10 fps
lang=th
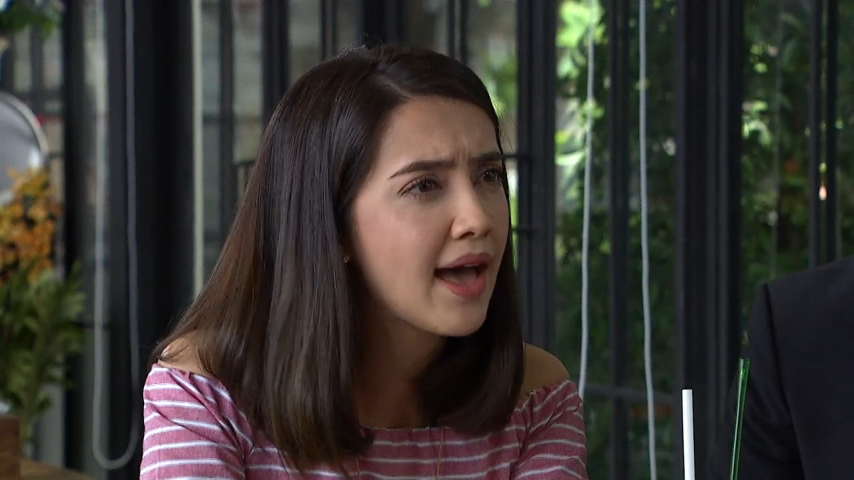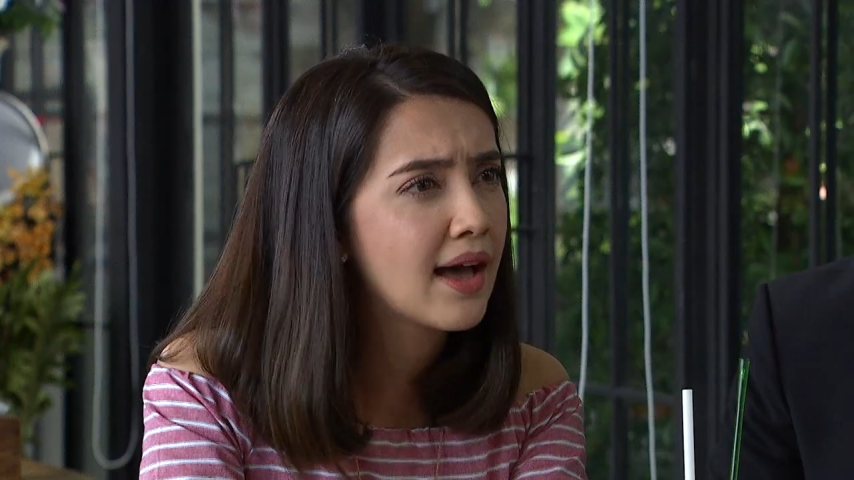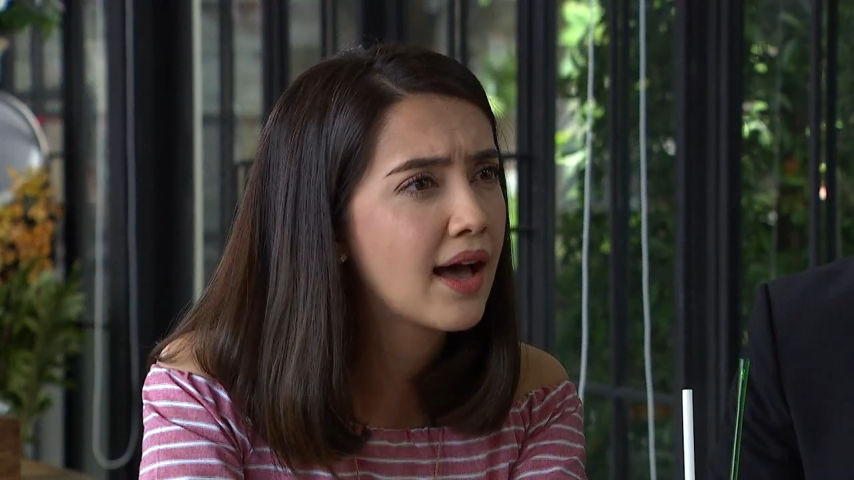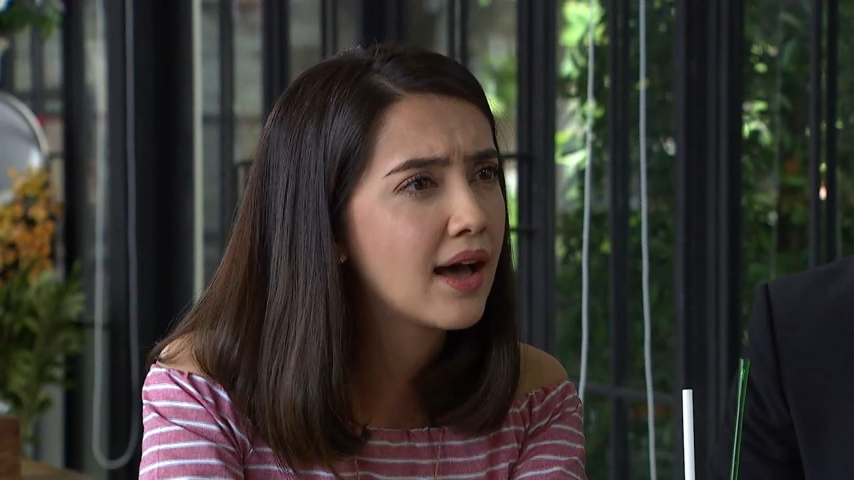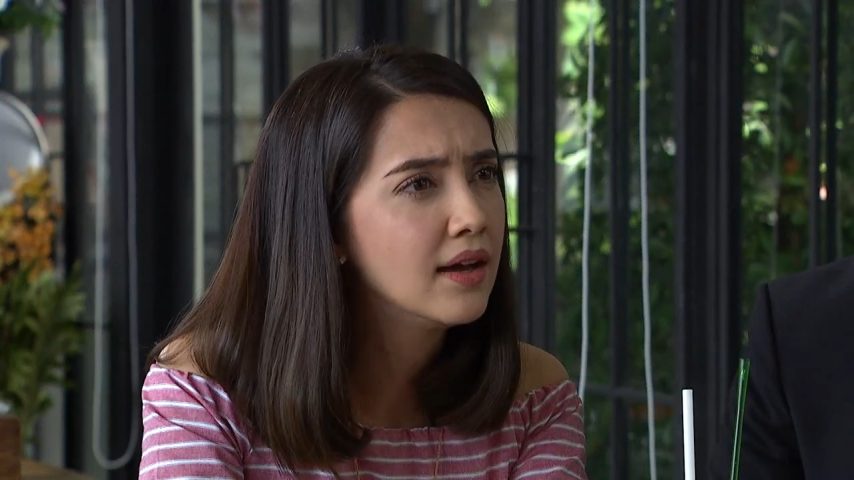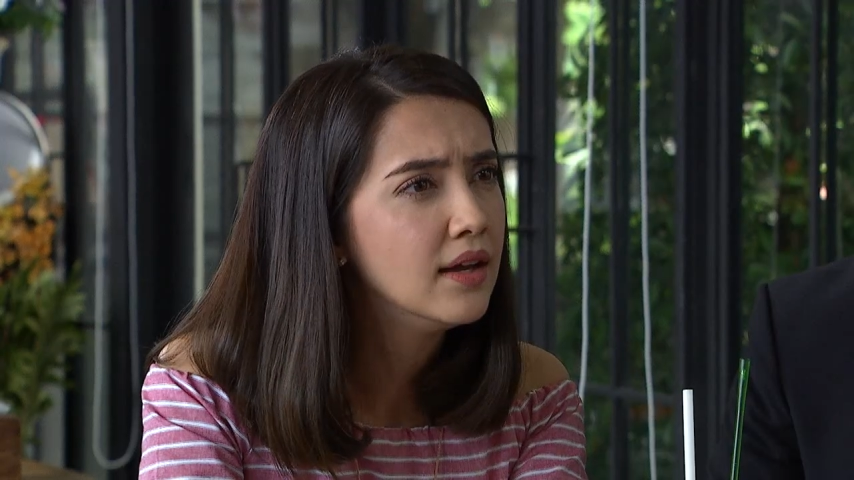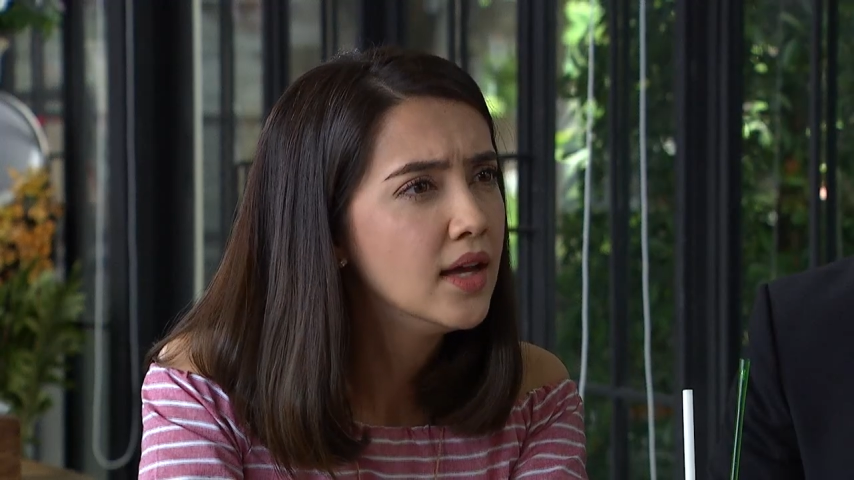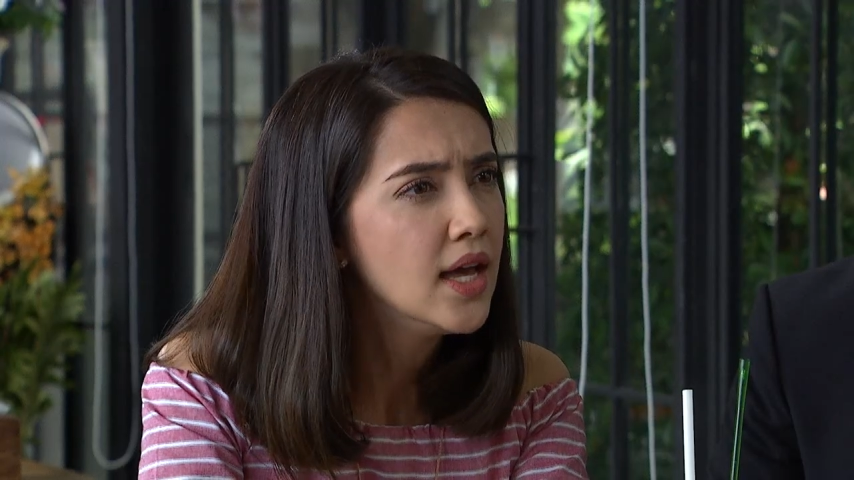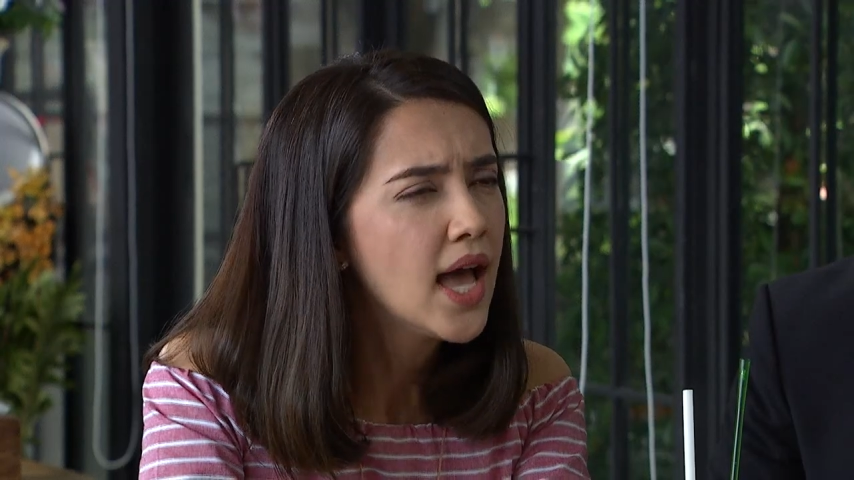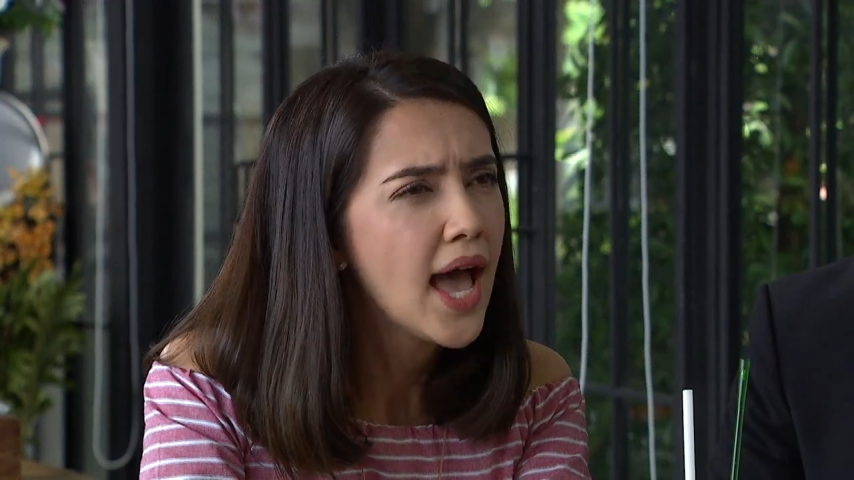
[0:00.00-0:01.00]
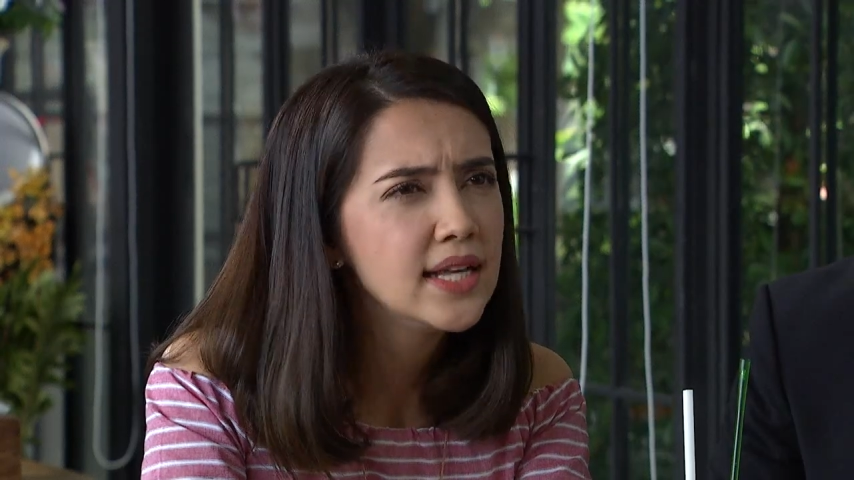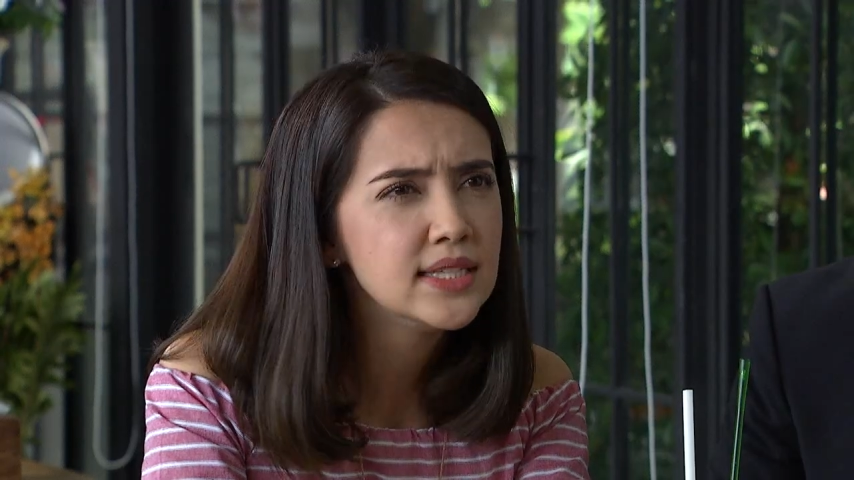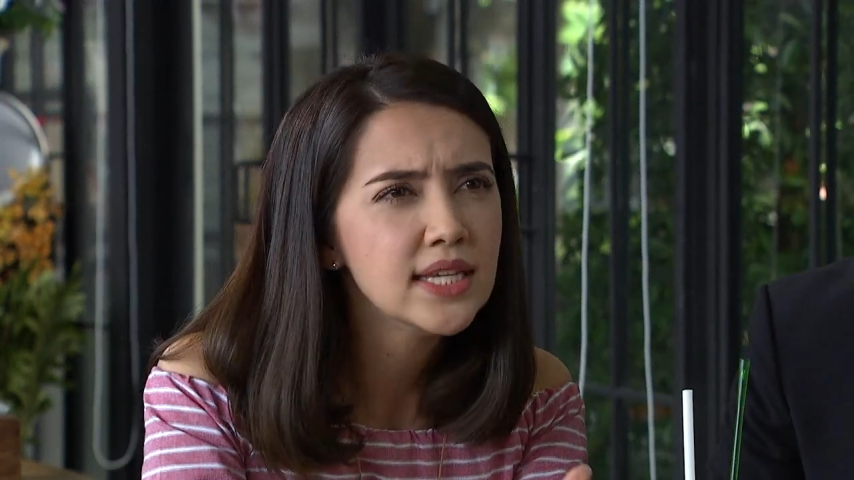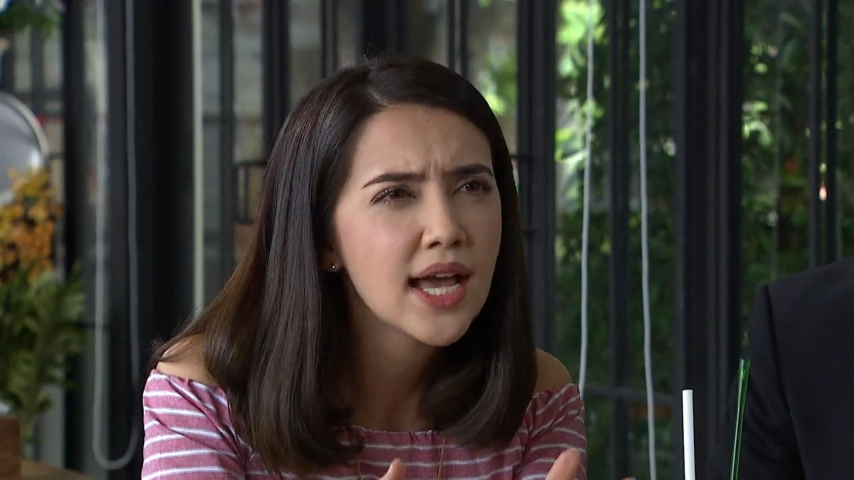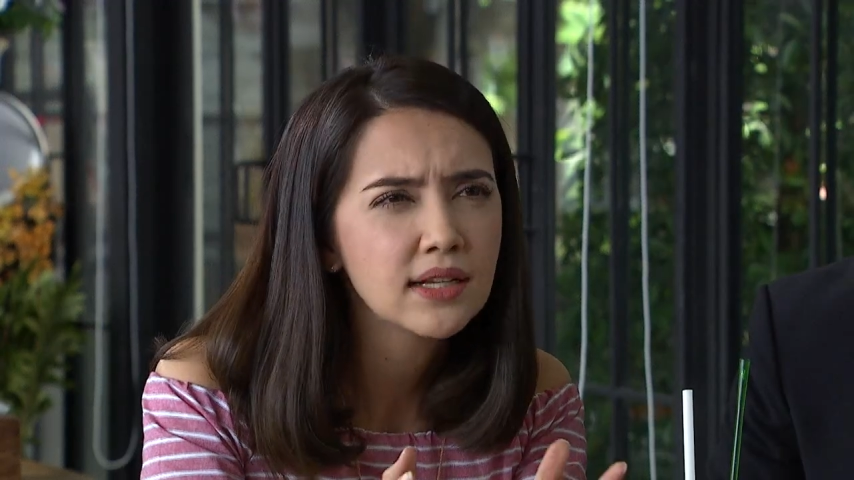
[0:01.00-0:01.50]
ร์ค่ะแอง
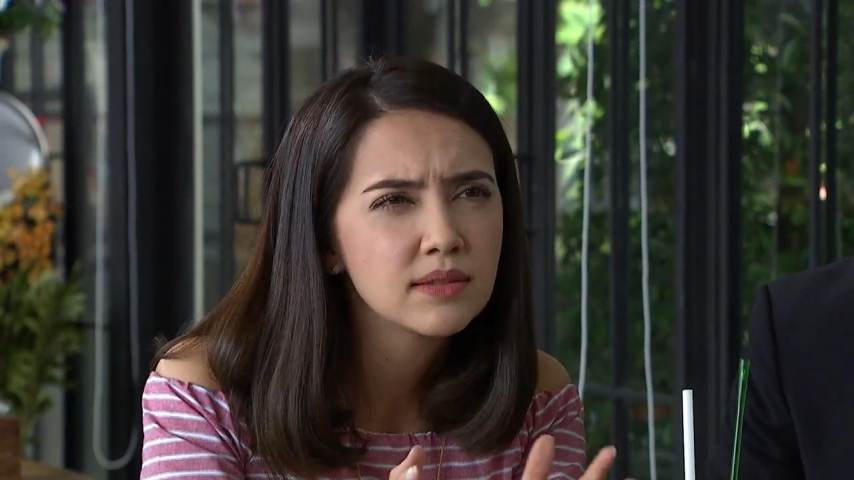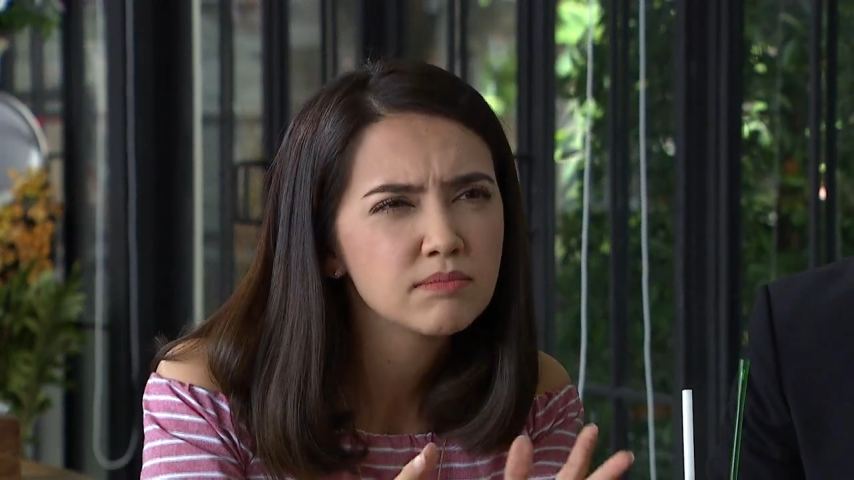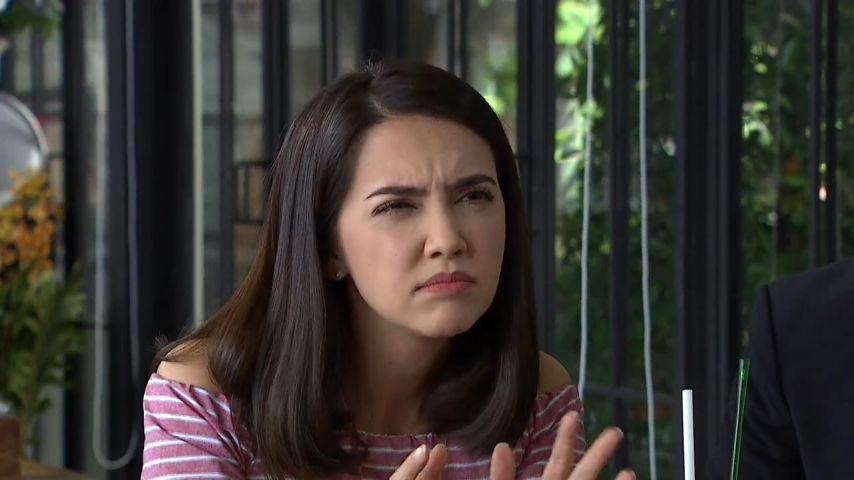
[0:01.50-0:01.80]
จี้อยาก